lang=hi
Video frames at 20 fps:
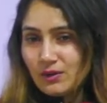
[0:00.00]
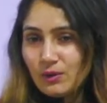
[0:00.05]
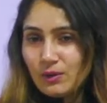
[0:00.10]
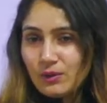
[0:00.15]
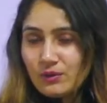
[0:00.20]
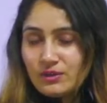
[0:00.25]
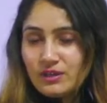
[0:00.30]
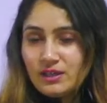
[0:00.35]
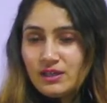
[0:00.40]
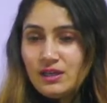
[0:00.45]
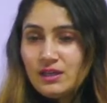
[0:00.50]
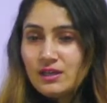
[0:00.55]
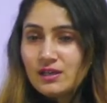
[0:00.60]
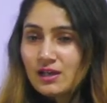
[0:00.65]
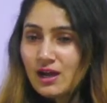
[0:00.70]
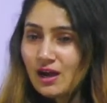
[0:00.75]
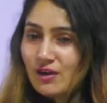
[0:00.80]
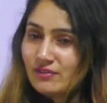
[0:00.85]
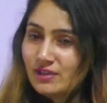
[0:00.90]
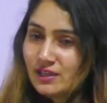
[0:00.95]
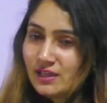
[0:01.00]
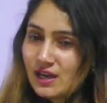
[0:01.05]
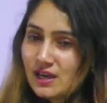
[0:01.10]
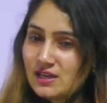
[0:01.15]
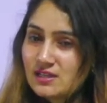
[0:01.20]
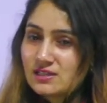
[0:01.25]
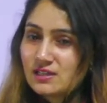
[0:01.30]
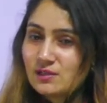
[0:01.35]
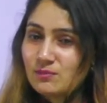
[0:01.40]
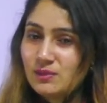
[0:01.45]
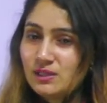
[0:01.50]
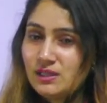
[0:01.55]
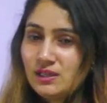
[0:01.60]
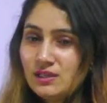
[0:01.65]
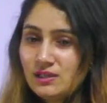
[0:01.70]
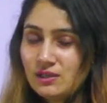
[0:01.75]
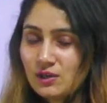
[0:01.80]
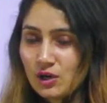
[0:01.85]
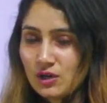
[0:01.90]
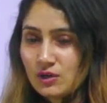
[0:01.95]
ओके काव्य का आंसर भी
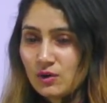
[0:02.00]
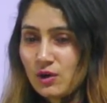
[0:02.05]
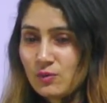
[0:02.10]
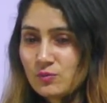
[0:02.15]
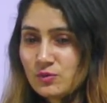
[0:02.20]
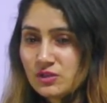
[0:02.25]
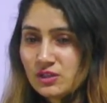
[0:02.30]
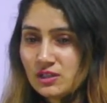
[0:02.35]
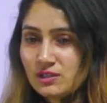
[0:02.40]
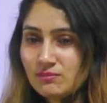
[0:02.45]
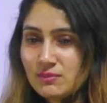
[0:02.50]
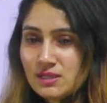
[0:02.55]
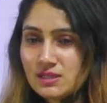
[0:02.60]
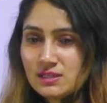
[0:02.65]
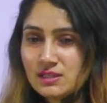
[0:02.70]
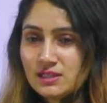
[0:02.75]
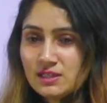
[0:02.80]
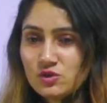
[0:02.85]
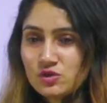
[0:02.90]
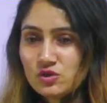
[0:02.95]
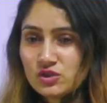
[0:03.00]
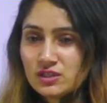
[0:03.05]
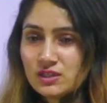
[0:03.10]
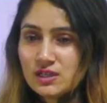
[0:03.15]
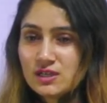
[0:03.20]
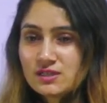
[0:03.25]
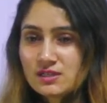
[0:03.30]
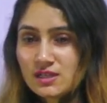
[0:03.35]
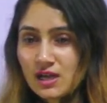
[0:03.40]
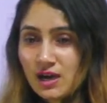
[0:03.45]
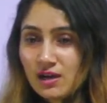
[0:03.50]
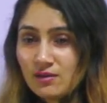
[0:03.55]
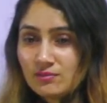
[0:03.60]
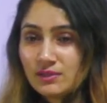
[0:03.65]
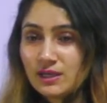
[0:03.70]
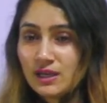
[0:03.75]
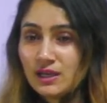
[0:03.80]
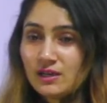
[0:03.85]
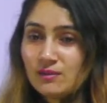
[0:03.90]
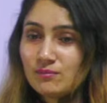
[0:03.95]
ऑप्शन नंबर सी इंजीनियर साहब
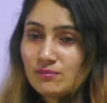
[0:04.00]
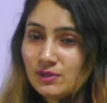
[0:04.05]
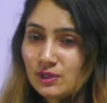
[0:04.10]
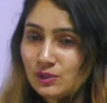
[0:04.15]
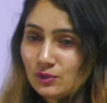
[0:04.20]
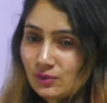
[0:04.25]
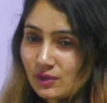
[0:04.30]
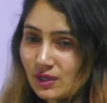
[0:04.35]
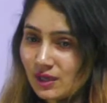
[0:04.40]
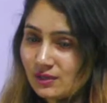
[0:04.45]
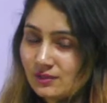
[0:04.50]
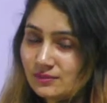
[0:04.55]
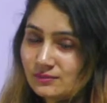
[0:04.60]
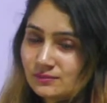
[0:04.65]
कह रहे बी होगा